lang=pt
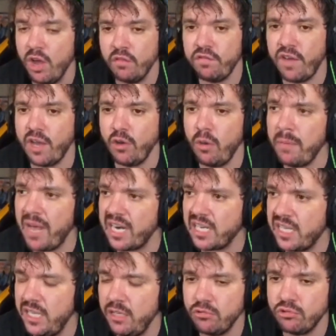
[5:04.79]
Falou
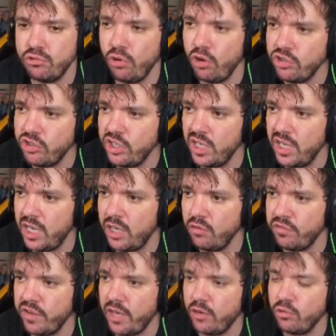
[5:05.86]
Marquinhos, 12 anos,
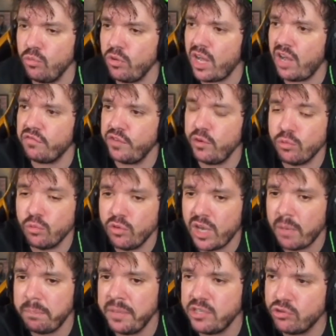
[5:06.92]
velho. Nunca viu,
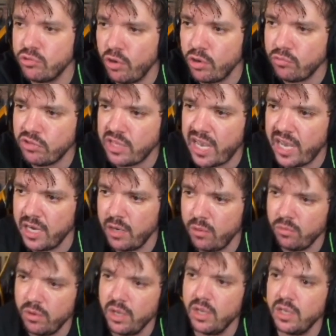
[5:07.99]
nunca pisou num
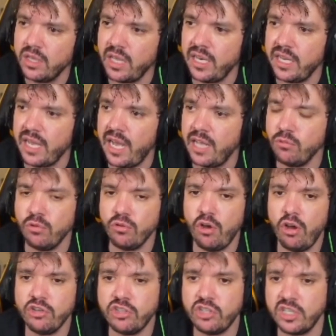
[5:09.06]
terrão, tá ligado?
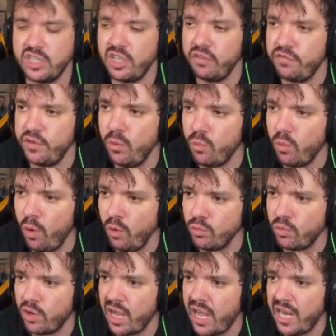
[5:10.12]
Nossa, você viu o gol do
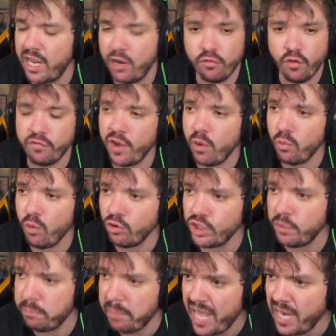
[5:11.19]
cara? Eu vou ver um gol
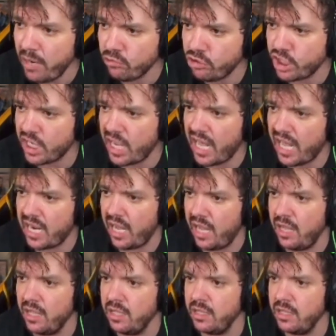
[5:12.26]
de pênalti, cara.